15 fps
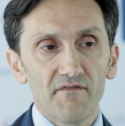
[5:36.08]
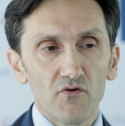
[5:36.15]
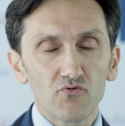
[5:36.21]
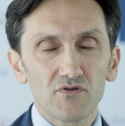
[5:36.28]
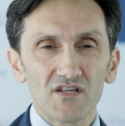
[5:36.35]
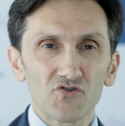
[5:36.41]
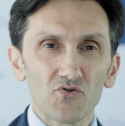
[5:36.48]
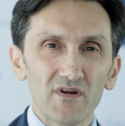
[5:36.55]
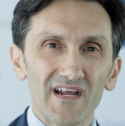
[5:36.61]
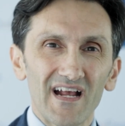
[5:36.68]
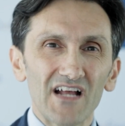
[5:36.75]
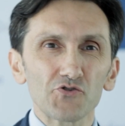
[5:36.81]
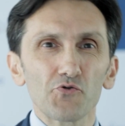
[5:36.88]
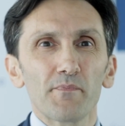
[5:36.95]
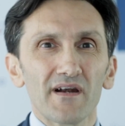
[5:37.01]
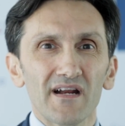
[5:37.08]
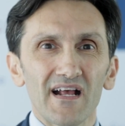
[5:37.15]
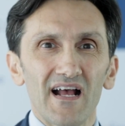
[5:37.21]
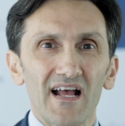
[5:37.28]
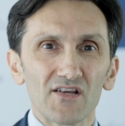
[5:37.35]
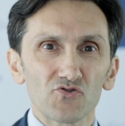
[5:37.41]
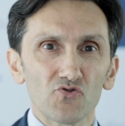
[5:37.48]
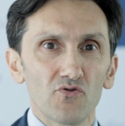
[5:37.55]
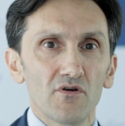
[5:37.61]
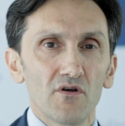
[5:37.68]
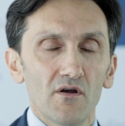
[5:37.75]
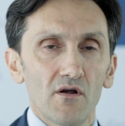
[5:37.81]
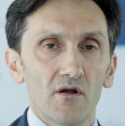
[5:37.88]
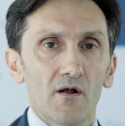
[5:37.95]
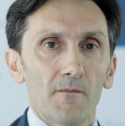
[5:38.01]
valutazioni caso per caso
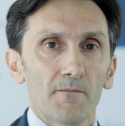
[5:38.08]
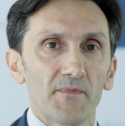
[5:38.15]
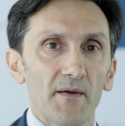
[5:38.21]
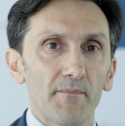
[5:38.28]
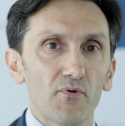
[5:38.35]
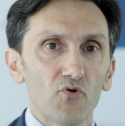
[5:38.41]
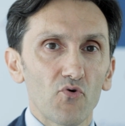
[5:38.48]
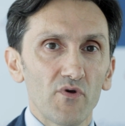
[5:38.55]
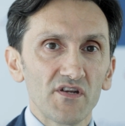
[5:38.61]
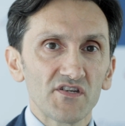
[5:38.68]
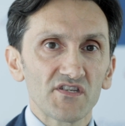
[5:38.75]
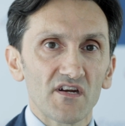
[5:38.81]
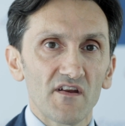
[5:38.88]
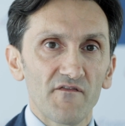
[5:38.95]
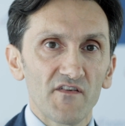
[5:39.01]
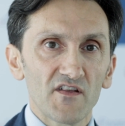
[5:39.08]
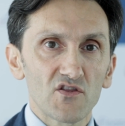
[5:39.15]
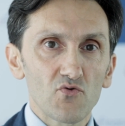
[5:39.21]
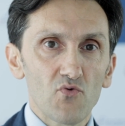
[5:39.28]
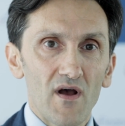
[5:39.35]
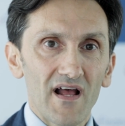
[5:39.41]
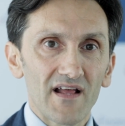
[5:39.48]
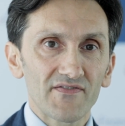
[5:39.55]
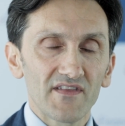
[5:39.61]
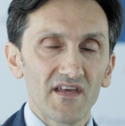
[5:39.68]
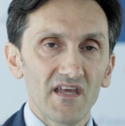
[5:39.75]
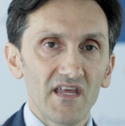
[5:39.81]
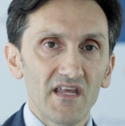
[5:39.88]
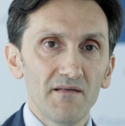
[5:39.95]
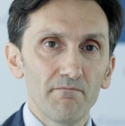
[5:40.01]
debbono essere
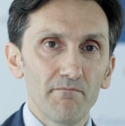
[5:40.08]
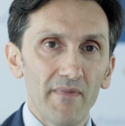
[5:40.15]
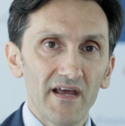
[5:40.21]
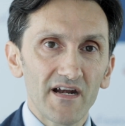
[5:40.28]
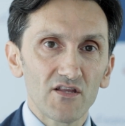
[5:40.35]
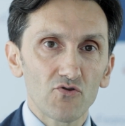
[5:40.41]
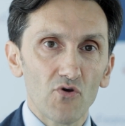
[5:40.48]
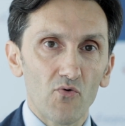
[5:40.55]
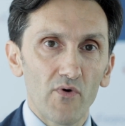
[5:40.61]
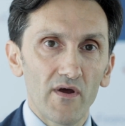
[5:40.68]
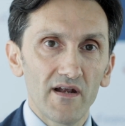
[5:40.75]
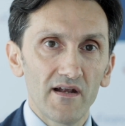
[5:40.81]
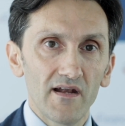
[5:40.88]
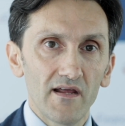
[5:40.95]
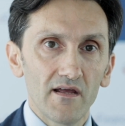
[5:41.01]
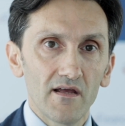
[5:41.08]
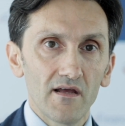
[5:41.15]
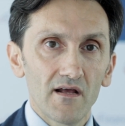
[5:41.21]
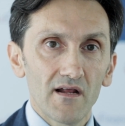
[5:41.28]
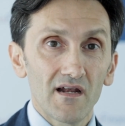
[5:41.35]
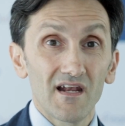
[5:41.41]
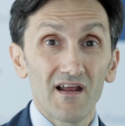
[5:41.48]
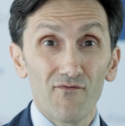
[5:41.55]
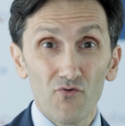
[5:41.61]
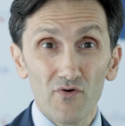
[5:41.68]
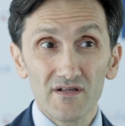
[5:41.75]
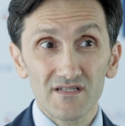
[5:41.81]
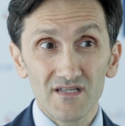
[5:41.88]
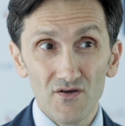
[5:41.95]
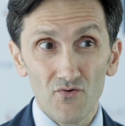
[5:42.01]
effettuate in merito a quelle
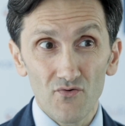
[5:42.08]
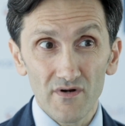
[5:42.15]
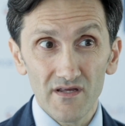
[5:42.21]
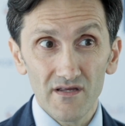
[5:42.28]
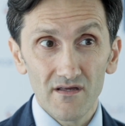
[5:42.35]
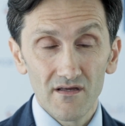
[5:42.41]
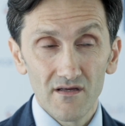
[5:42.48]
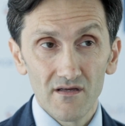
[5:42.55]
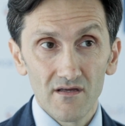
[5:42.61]
lavorazioni